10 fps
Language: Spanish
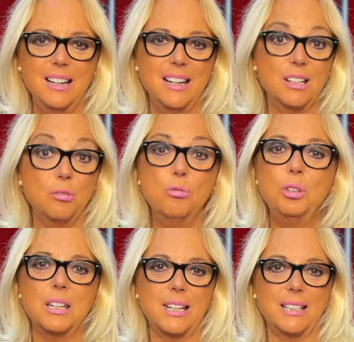que es un
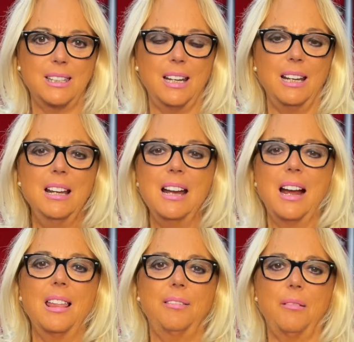desastre.
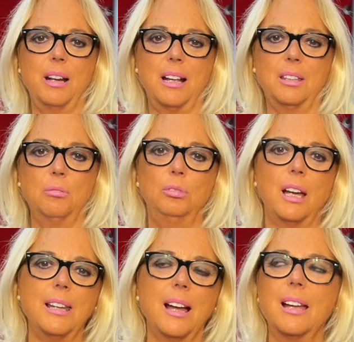Cada fabricante un
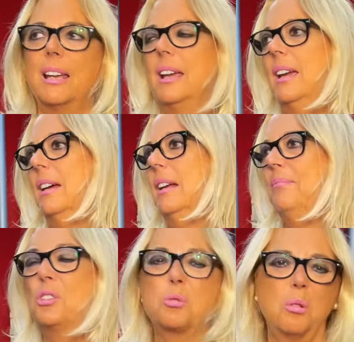tallaje,
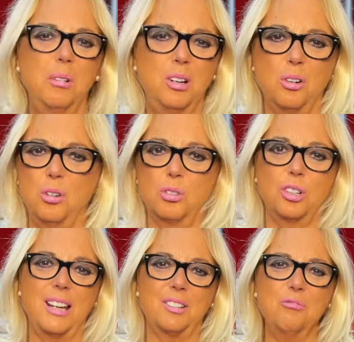nos vuelven locos, o
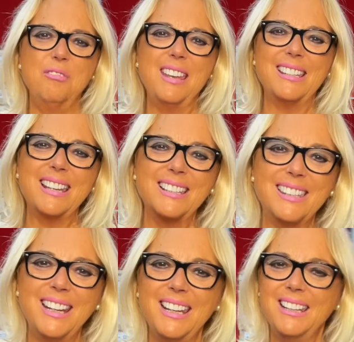sea, es un
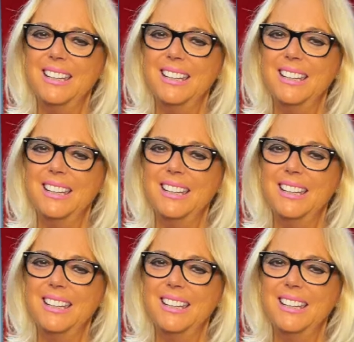desastre